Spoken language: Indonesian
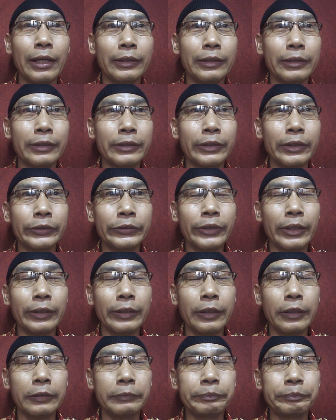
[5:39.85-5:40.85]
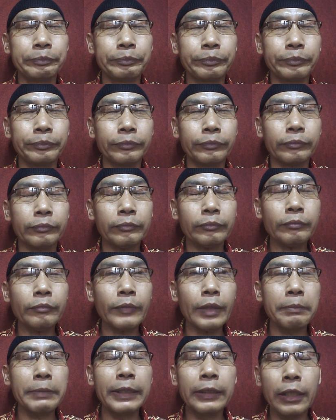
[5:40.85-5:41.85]
Akhirnya saya
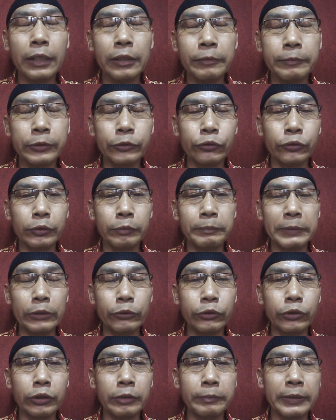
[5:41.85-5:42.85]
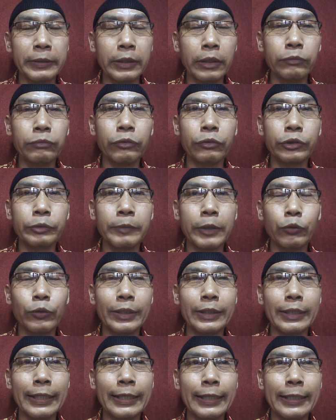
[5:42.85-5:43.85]
minta petunjuk kepada Allah
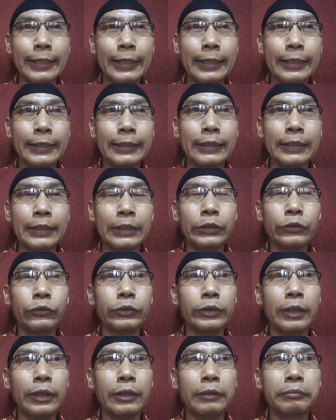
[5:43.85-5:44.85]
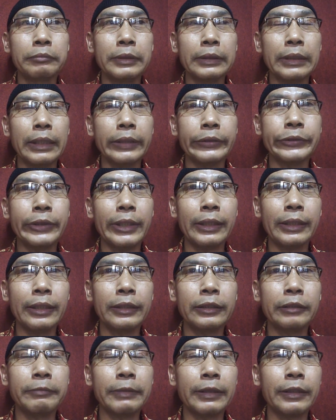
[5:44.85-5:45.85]
Subhanahu Wa Taala, juga minta
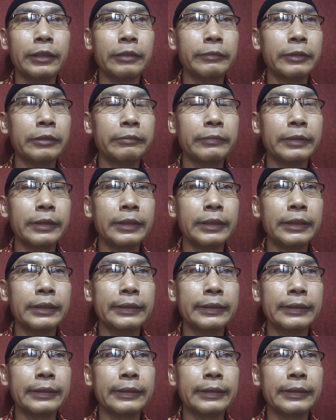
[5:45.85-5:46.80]
saran kepada teman-teman